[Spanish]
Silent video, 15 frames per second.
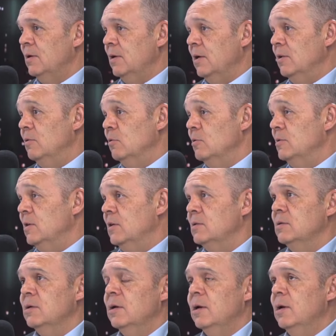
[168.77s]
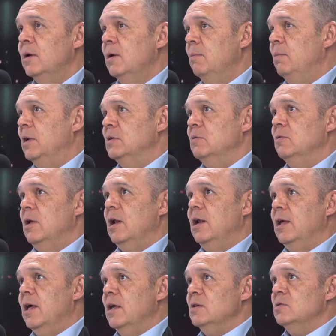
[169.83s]
Entonces,
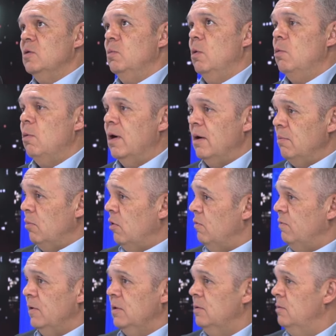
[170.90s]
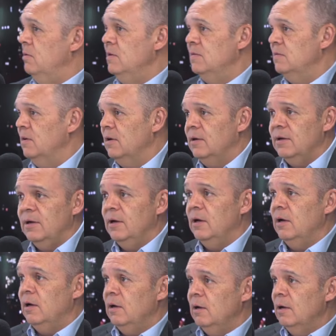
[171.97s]
personalidades como Warren Buffett dicen
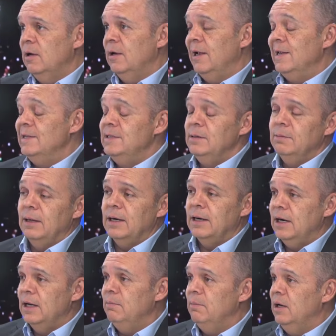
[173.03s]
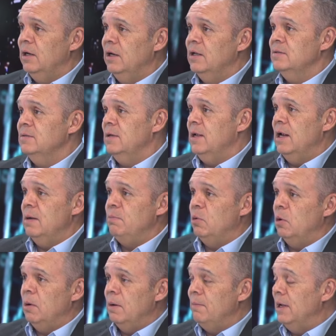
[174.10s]
que el cibercrimen es el
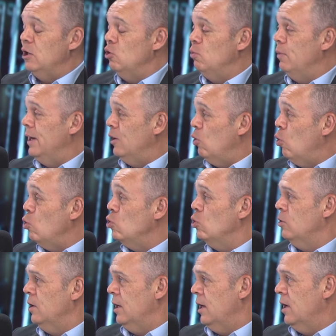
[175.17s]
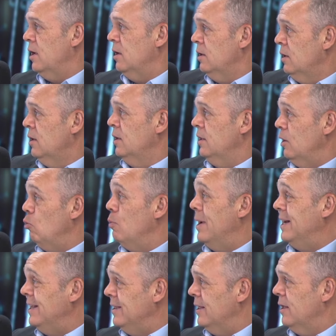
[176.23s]
problema número uno de la
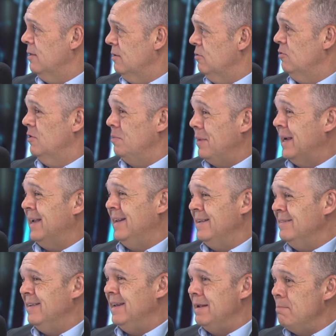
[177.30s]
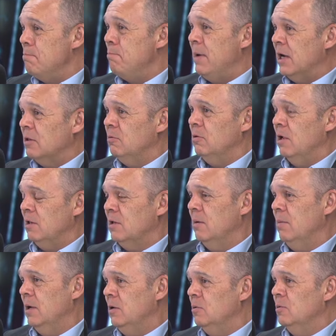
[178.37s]
humanidad. Entonces imagínense el impacto y el
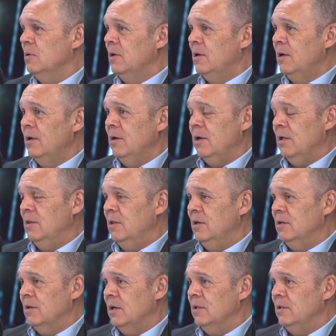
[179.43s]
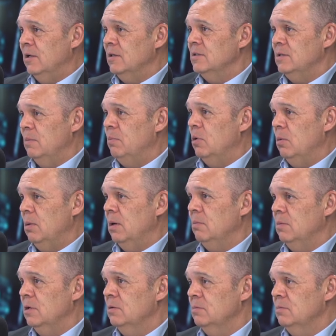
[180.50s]
tamaño que, que tiene este problema